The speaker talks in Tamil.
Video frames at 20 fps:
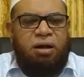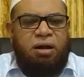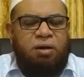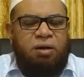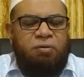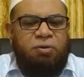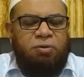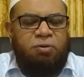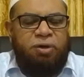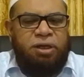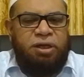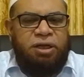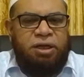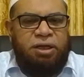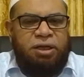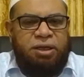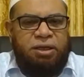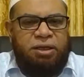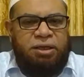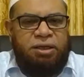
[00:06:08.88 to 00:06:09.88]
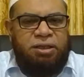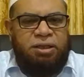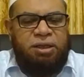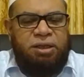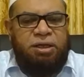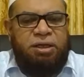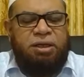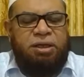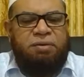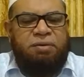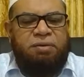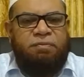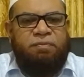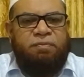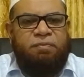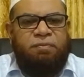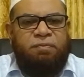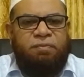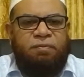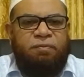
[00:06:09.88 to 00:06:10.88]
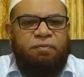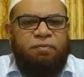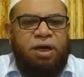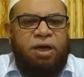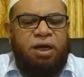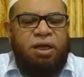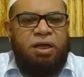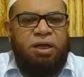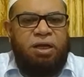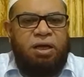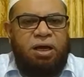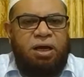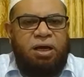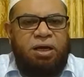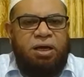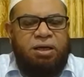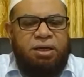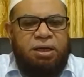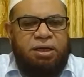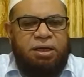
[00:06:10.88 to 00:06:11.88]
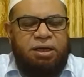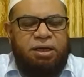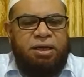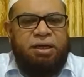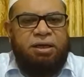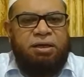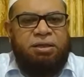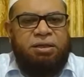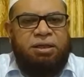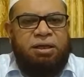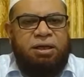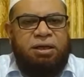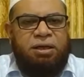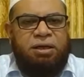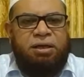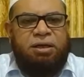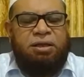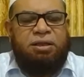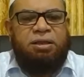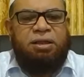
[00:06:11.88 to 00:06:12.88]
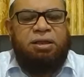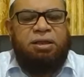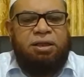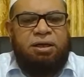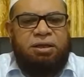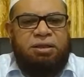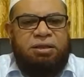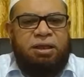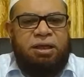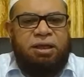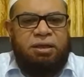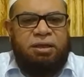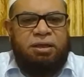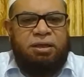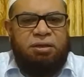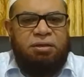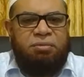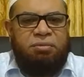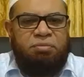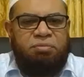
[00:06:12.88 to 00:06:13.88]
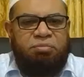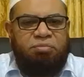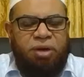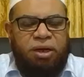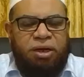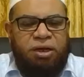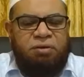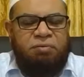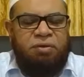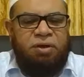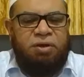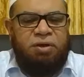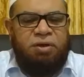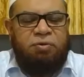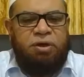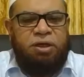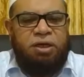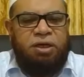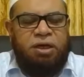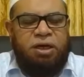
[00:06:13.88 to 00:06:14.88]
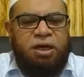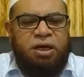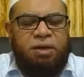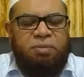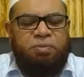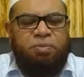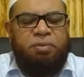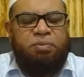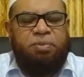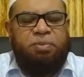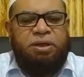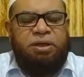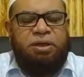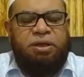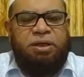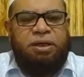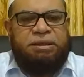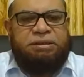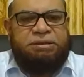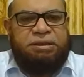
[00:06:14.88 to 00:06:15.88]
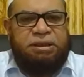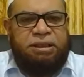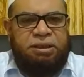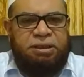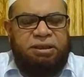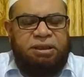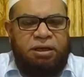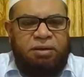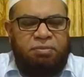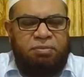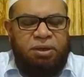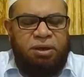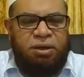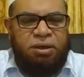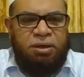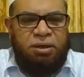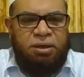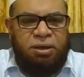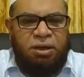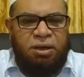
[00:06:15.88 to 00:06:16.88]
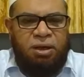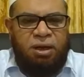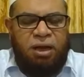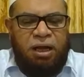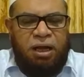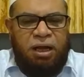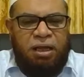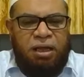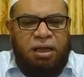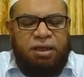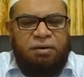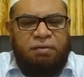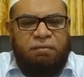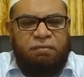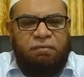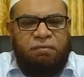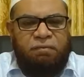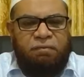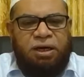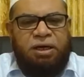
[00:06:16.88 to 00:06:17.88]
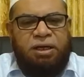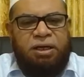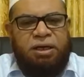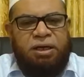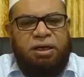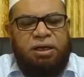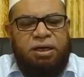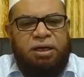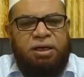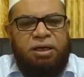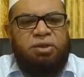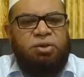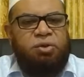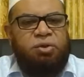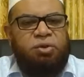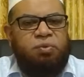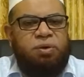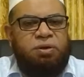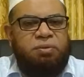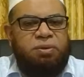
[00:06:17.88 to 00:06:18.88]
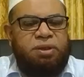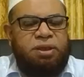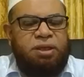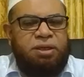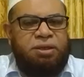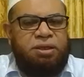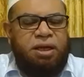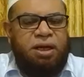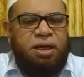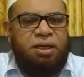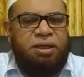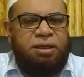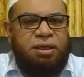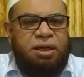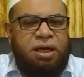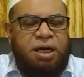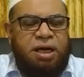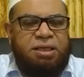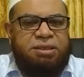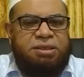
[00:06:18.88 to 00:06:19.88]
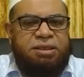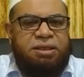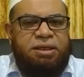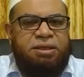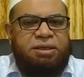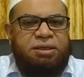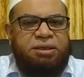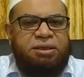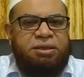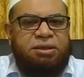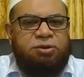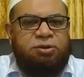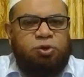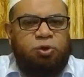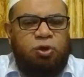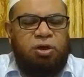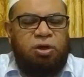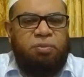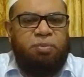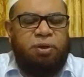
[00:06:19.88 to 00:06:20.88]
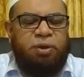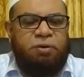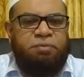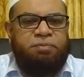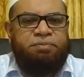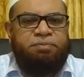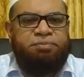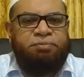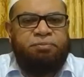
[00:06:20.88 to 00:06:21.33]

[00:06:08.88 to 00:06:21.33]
அவருடைய இந்திரியம் வெளியாகிற நேரத்தில் இந்திரியத்தை மனைவியினுடைய கற்ப செலுத்தாமல் அதை வெளியிலே எடுத்து விடுவதைத்தான் அசில் என்று சொல்லப்படும்